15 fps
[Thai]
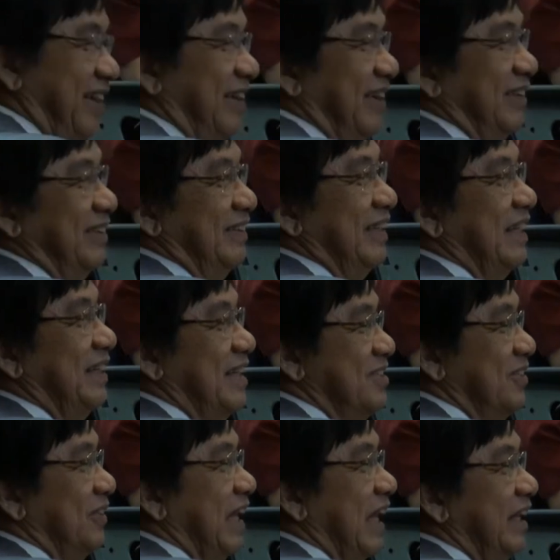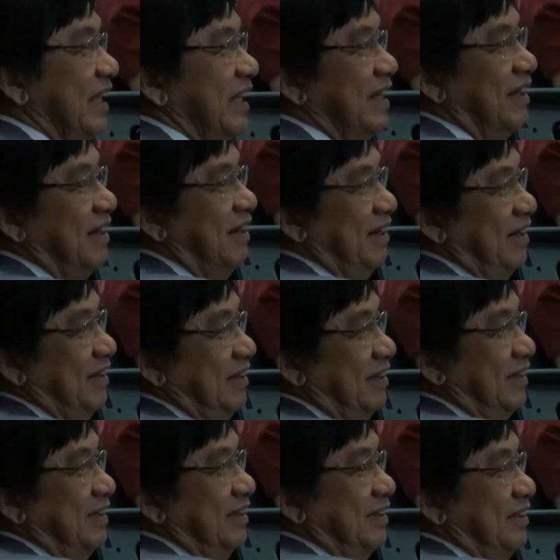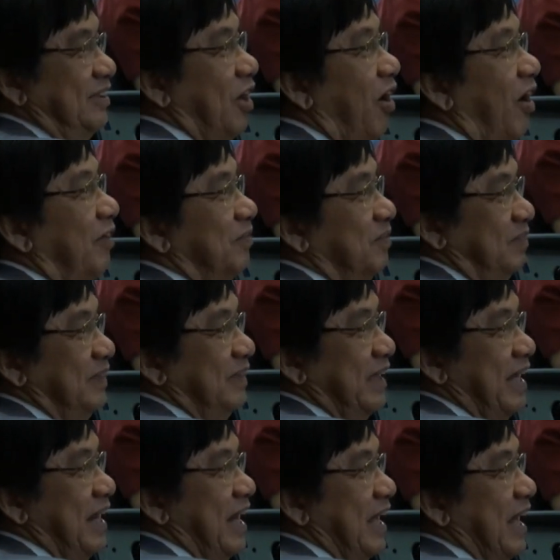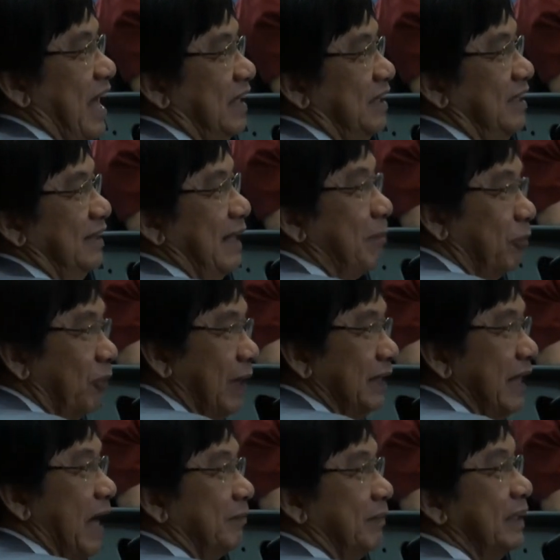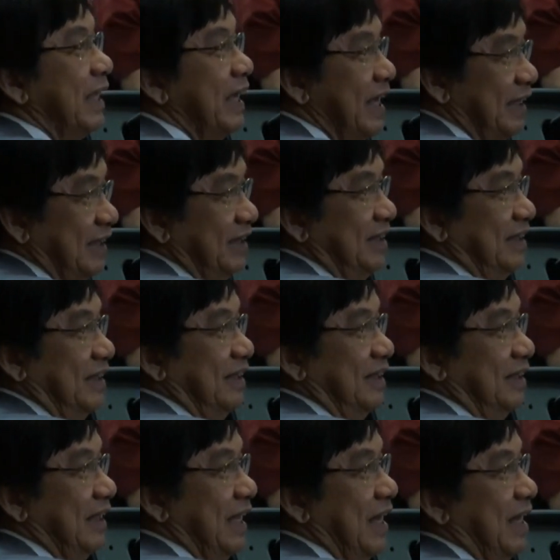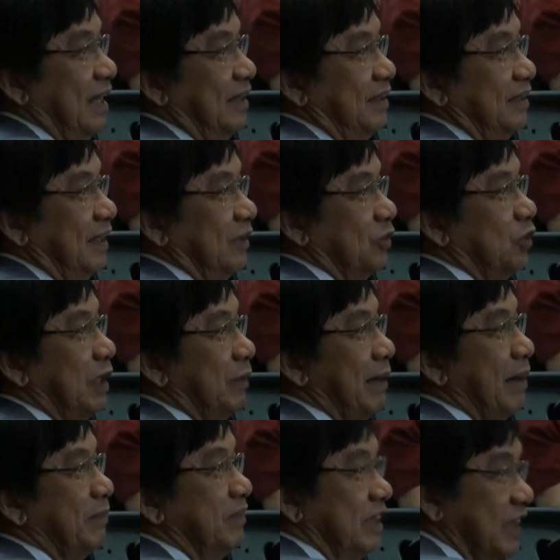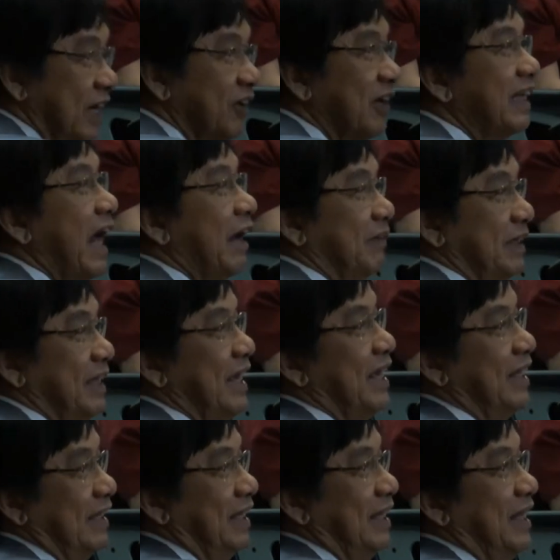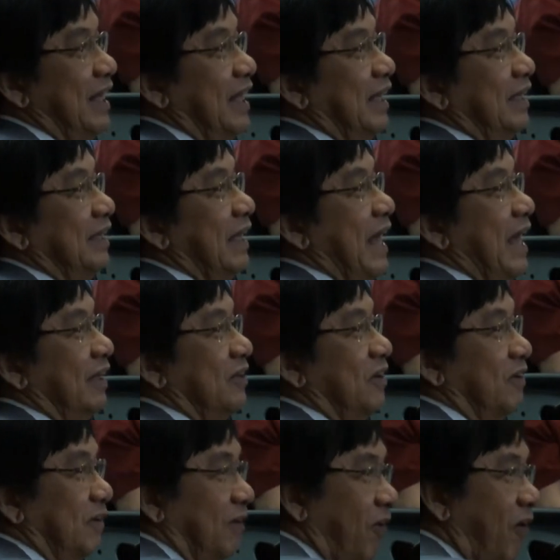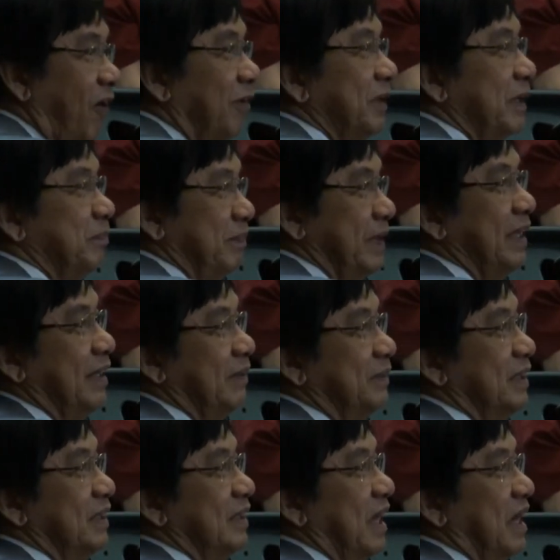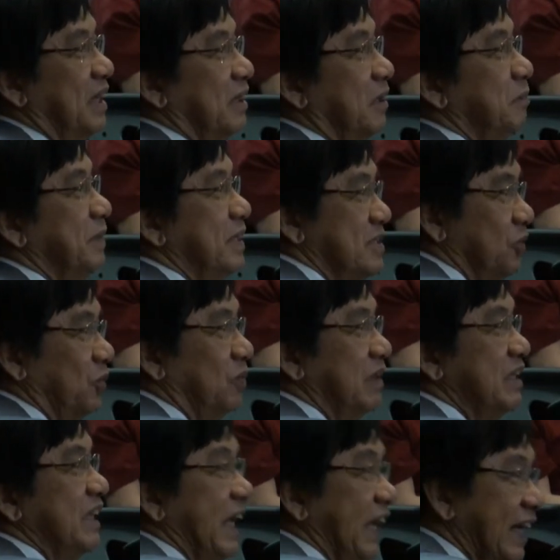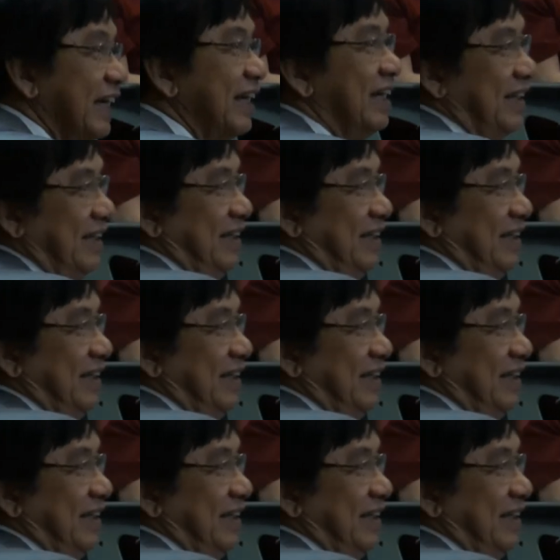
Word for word: ก็ในที่สุดอันนี้ก็ยอมในราคาที่ต่ำกว่าต่างประเทศ และคุณภาพเหนือกว่าต่างประเทศ และต้องรอเป็นปีเพื่อจะให้เขาพิสูจน์ว่าจริง